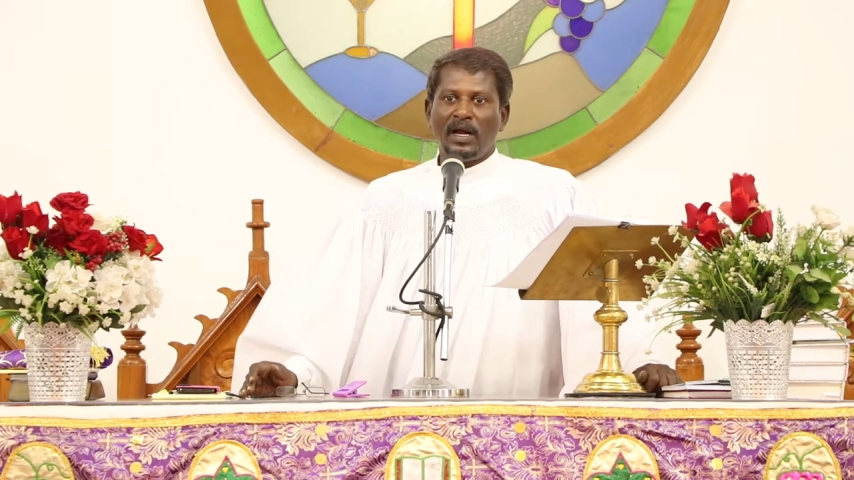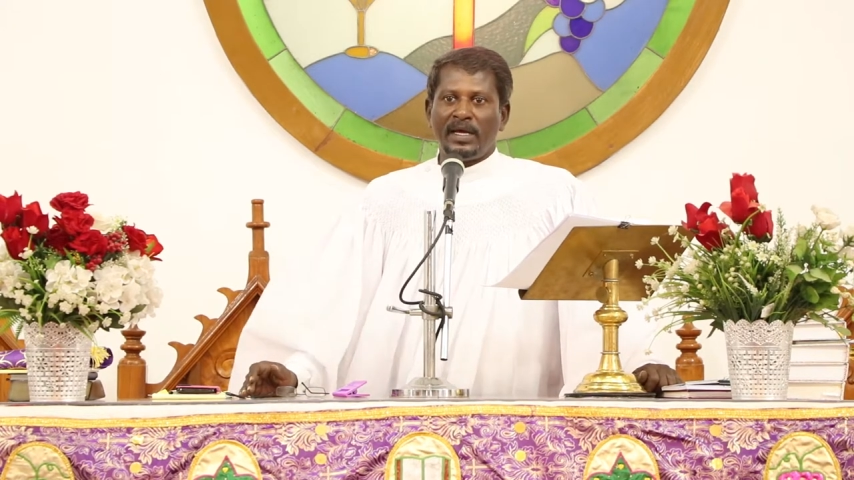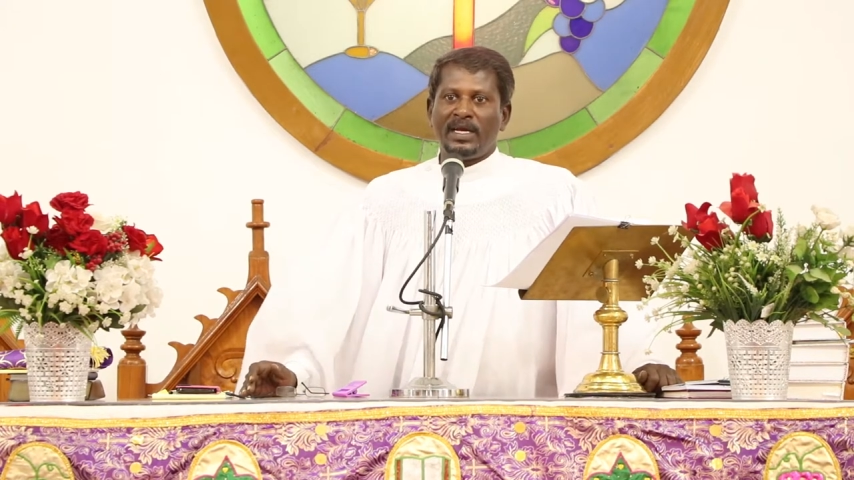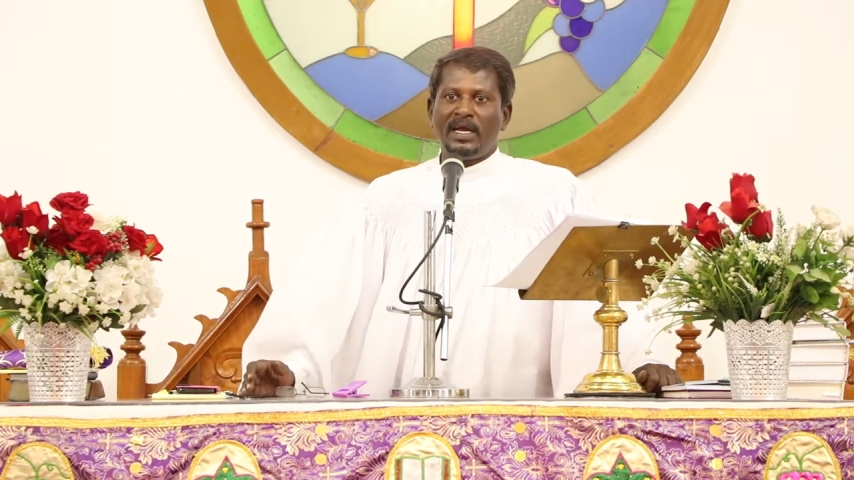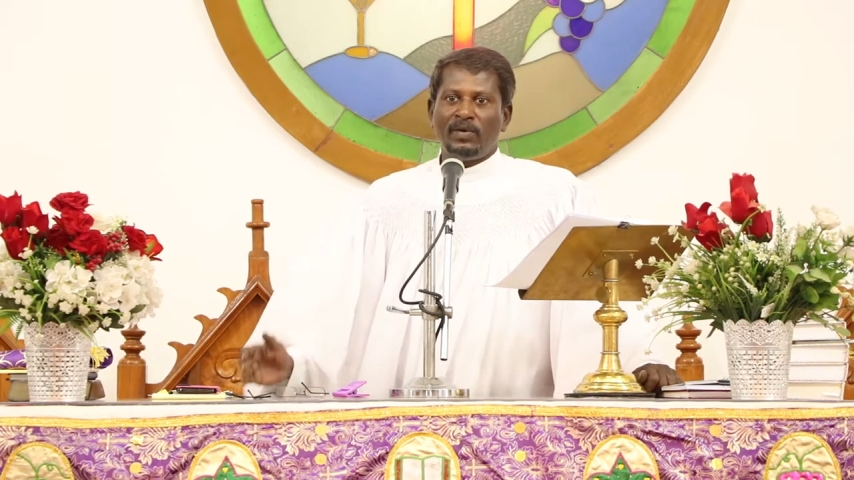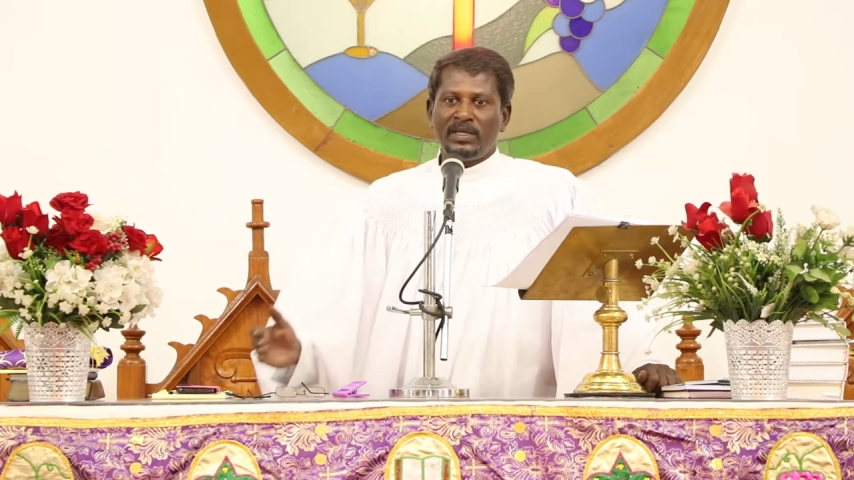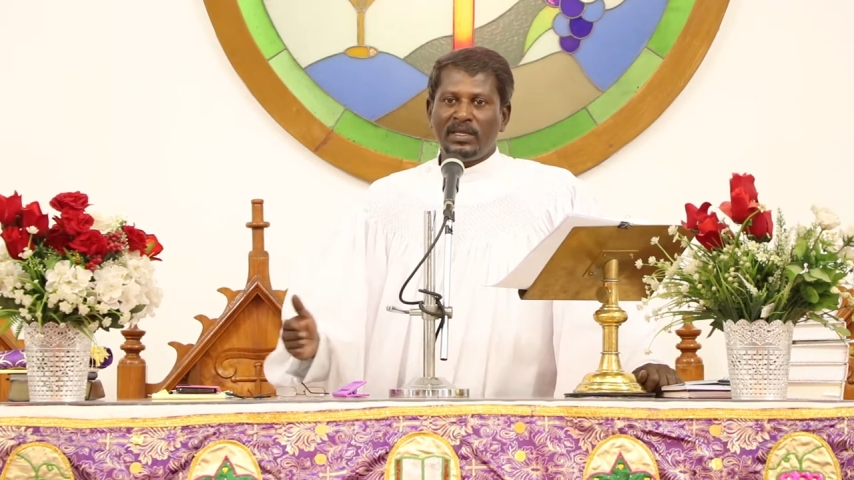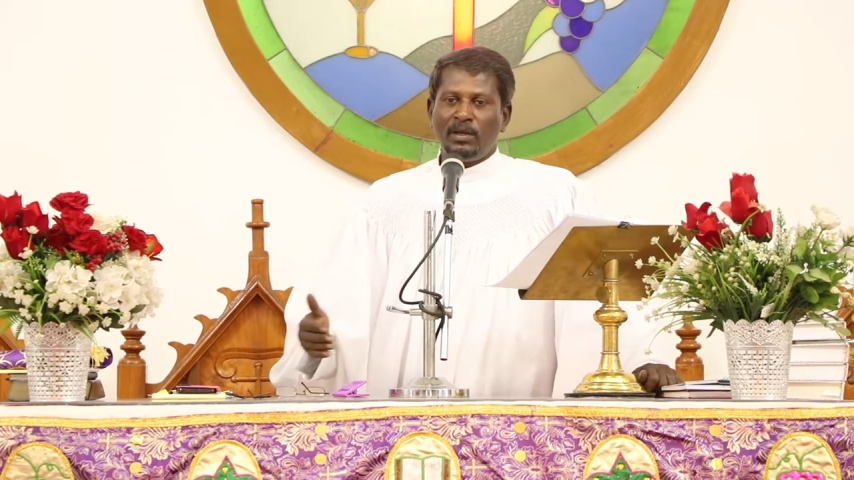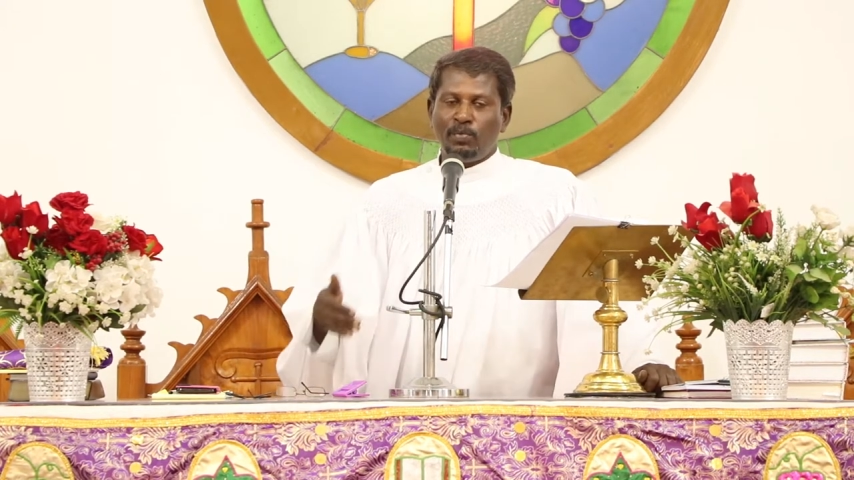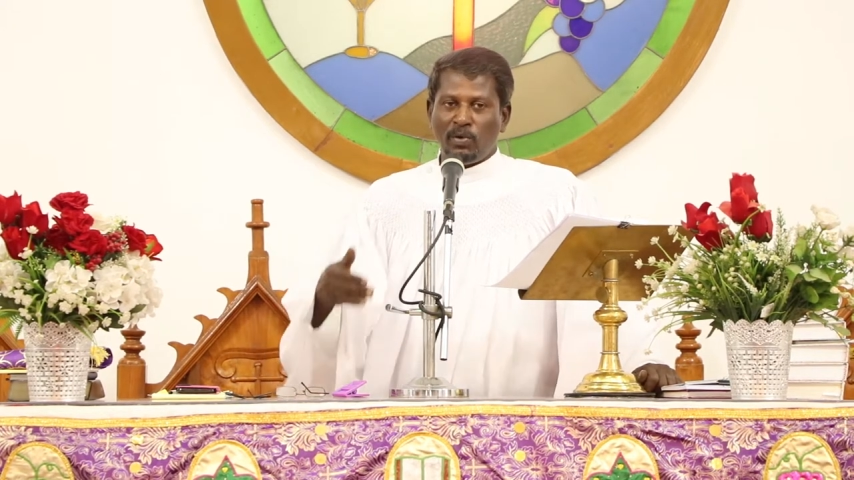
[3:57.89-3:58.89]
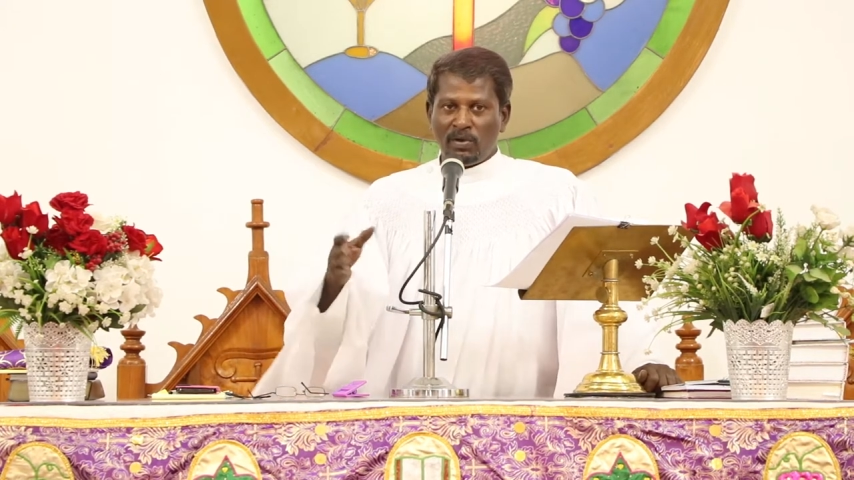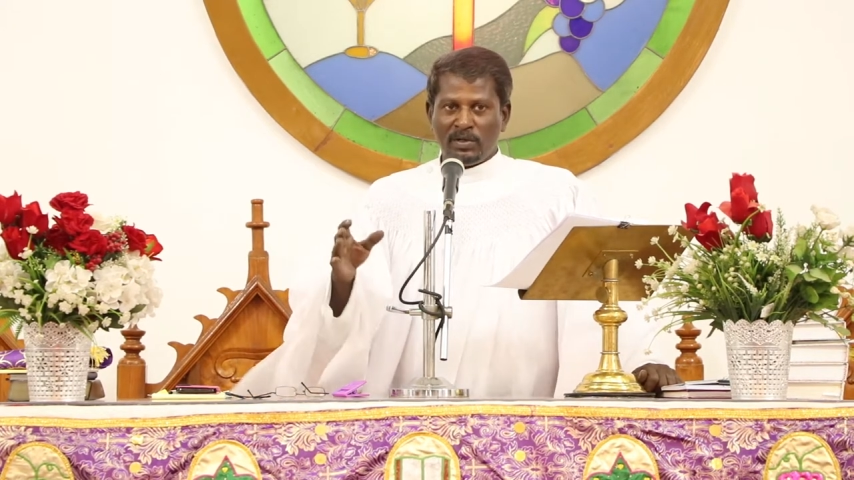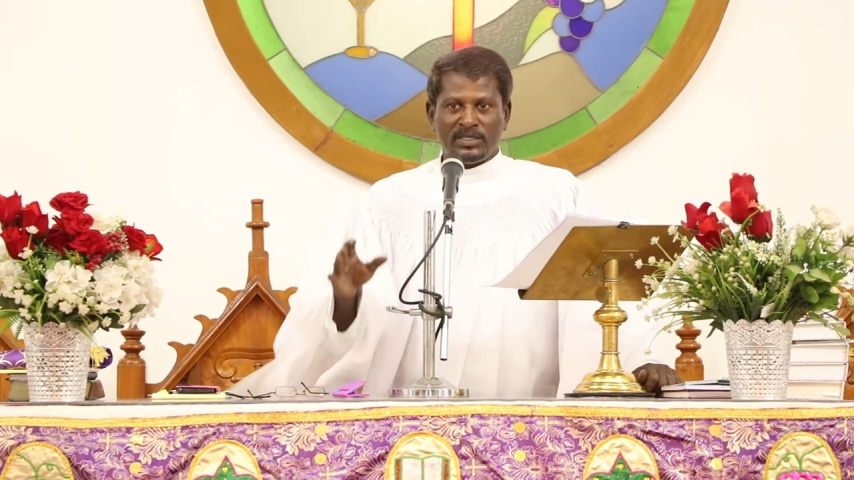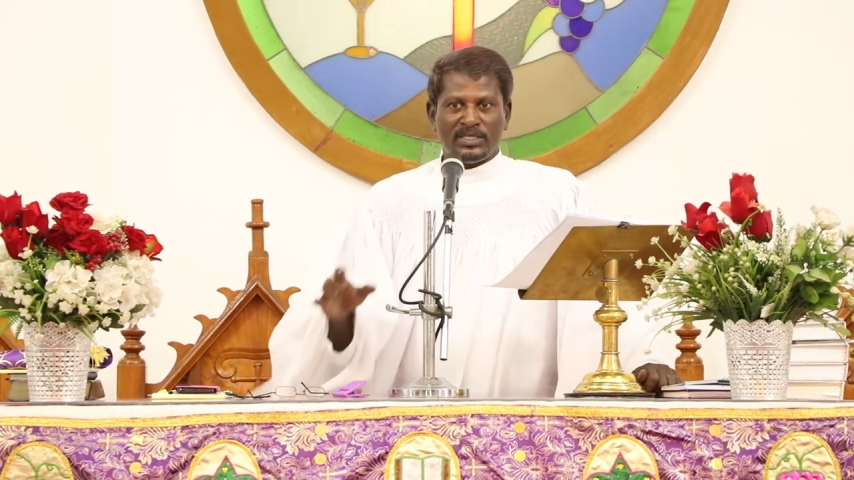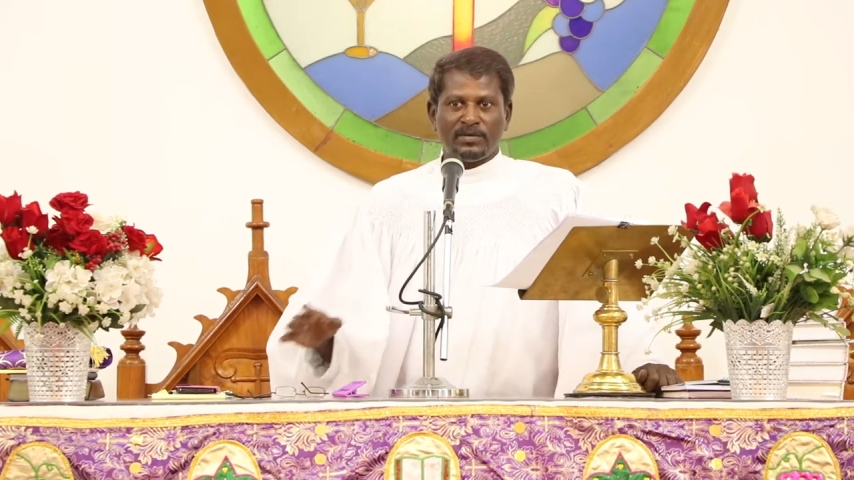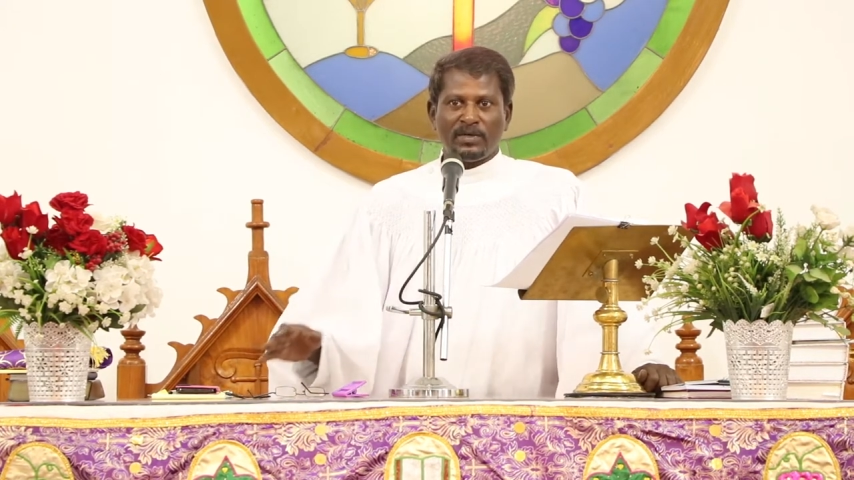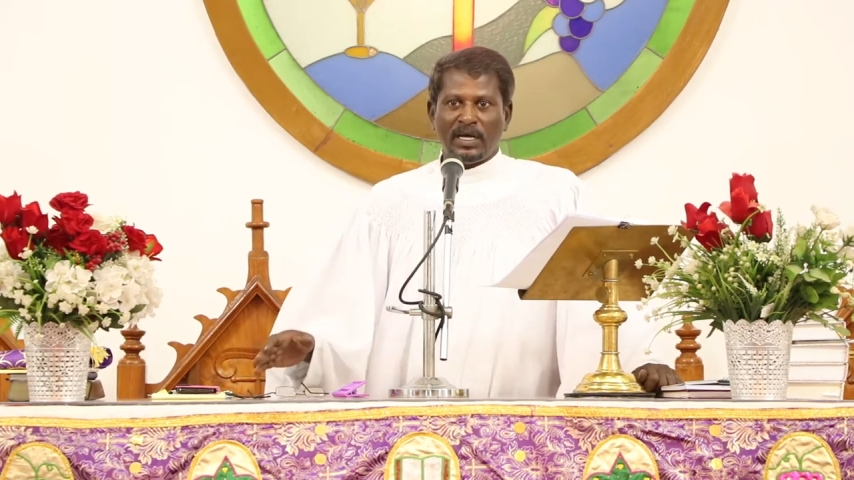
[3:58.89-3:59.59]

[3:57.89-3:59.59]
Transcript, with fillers: அதெல்லாம் வந்தது போனுச்சு